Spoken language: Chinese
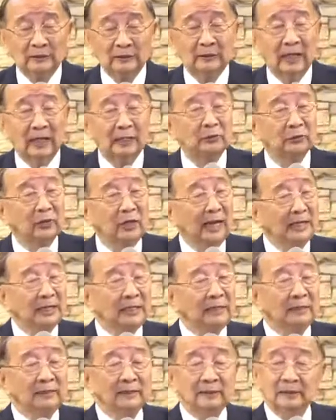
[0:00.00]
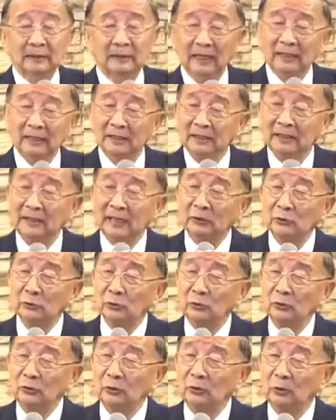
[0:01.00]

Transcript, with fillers: 还说：“哎哎，耶稣，